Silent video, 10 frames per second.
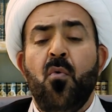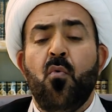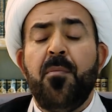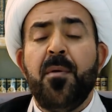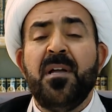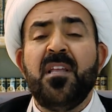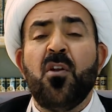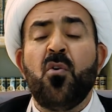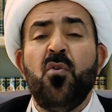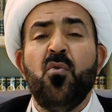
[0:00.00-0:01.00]
وبمدى
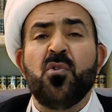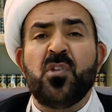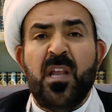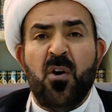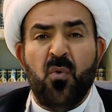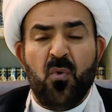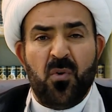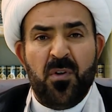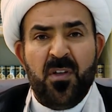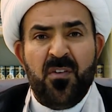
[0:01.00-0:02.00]
الخلوص له
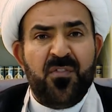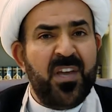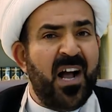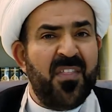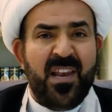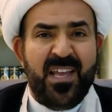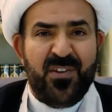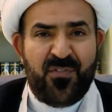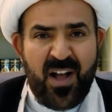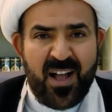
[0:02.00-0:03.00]
في هذا
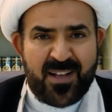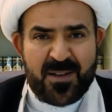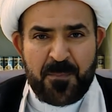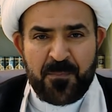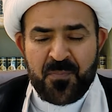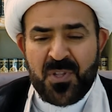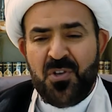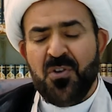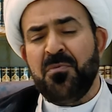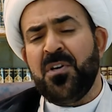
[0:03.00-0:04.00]
الانفاق
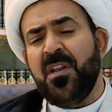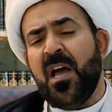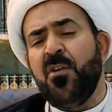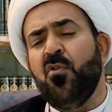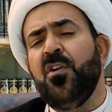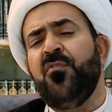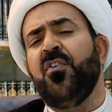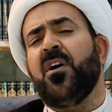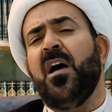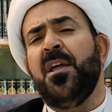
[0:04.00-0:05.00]
يمكن ان
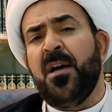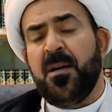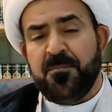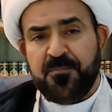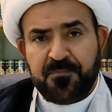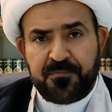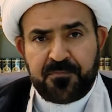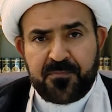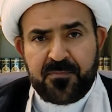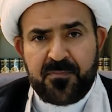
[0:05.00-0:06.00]
انفق انا
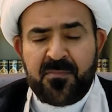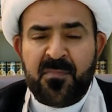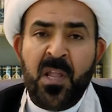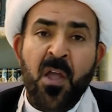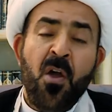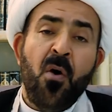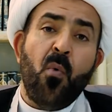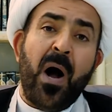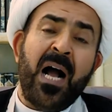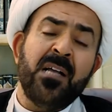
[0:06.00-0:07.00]

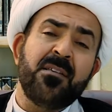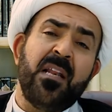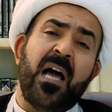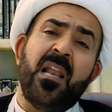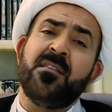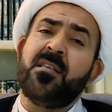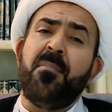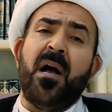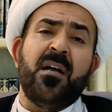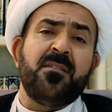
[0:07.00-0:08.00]
واحصل على
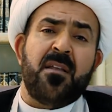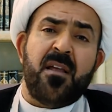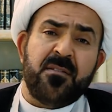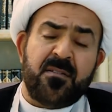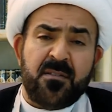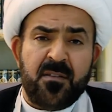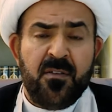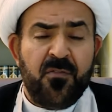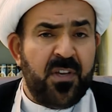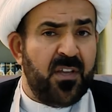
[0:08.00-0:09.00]
سبع حسنات
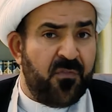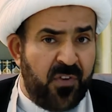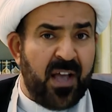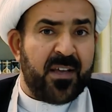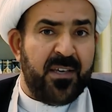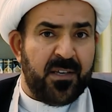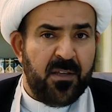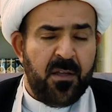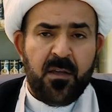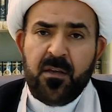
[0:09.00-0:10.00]
في انفاقي
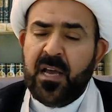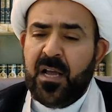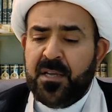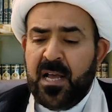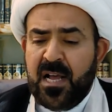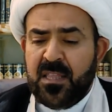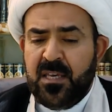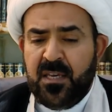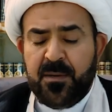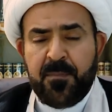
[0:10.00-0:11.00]
يعني
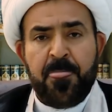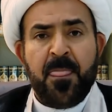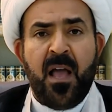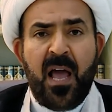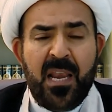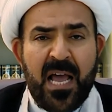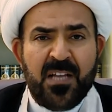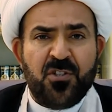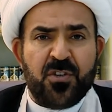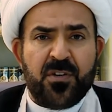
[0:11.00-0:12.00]
هذه
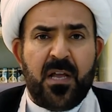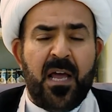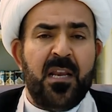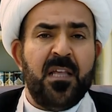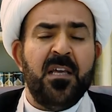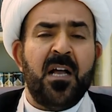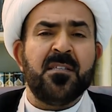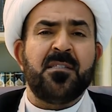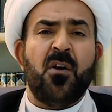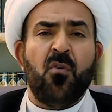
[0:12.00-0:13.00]
الاجر الذي
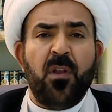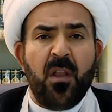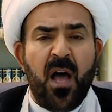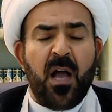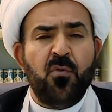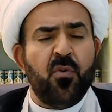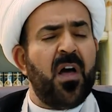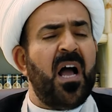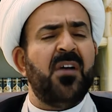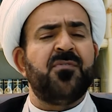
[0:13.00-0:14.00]
خصه الله
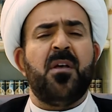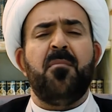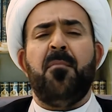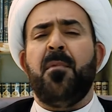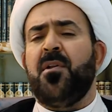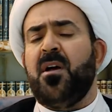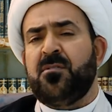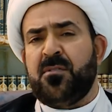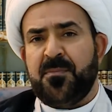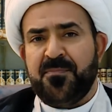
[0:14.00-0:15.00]
يضاعف سبع
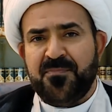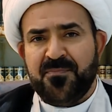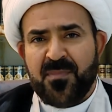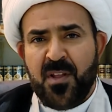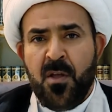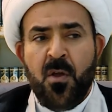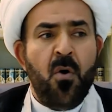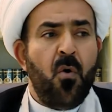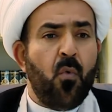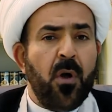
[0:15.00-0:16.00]
مرات
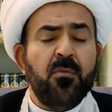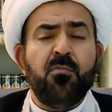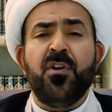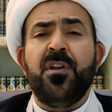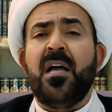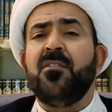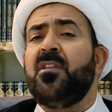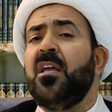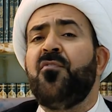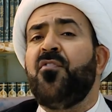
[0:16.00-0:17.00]
ويمكن ان
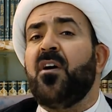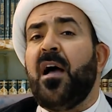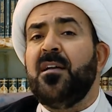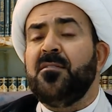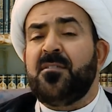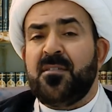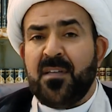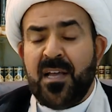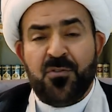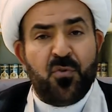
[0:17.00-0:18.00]
تنفق انت
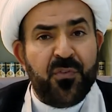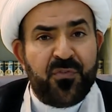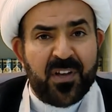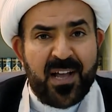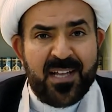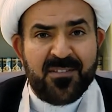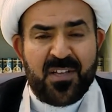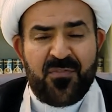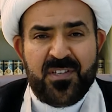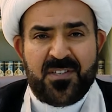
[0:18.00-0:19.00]
ان تنفق انت
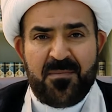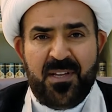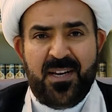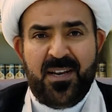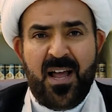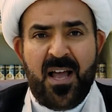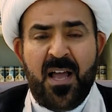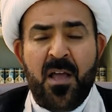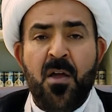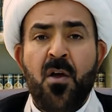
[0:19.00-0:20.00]
في سبيل الله
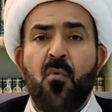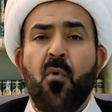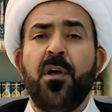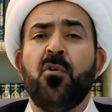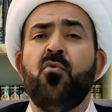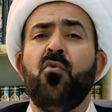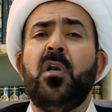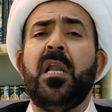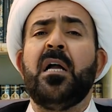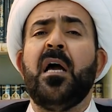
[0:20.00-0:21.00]
ويكون
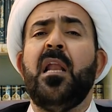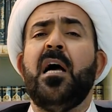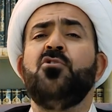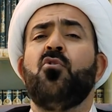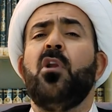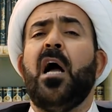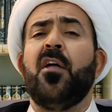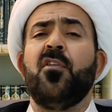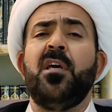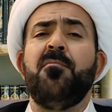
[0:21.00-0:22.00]
لك الاجر
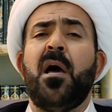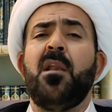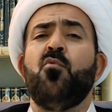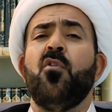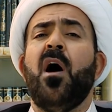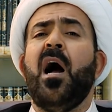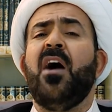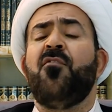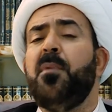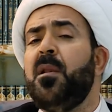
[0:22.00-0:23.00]
العظيم
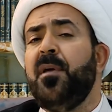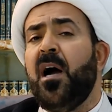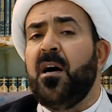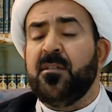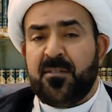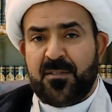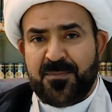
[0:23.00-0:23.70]
المضاعف بالمئات.